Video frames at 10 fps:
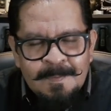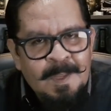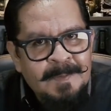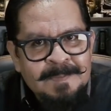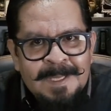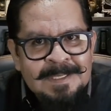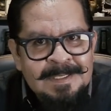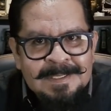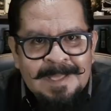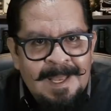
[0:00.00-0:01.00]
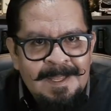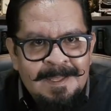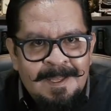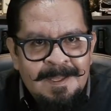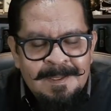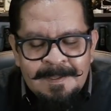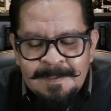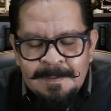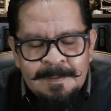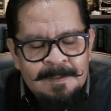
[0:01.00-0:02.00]
Una vez más es cálida
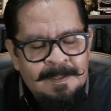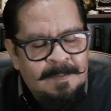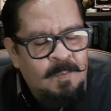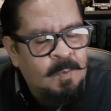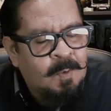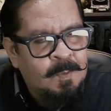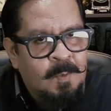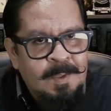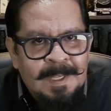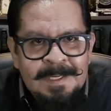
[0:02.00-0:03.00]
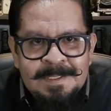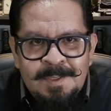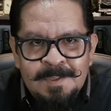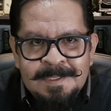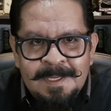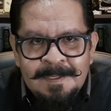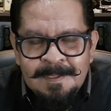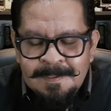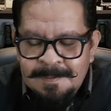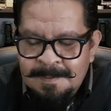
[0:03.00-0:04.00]
y muy muy deliciosa.
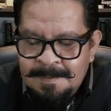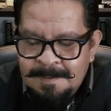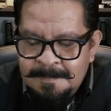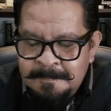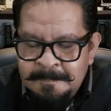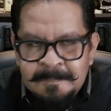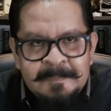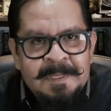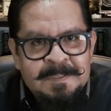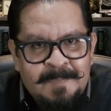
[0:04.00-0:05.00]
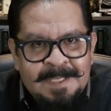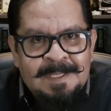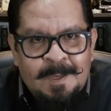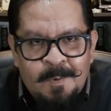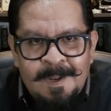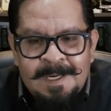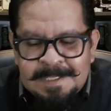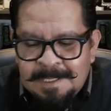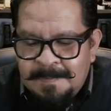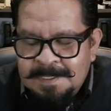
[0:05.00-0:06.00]
Espectacular
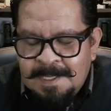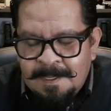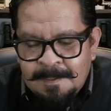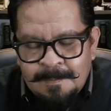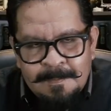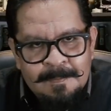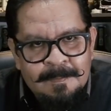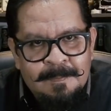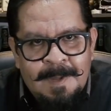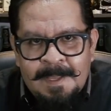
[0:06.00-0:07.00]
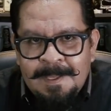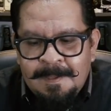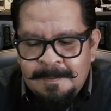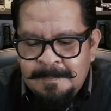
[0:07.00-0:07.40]
cerveza. Vaya.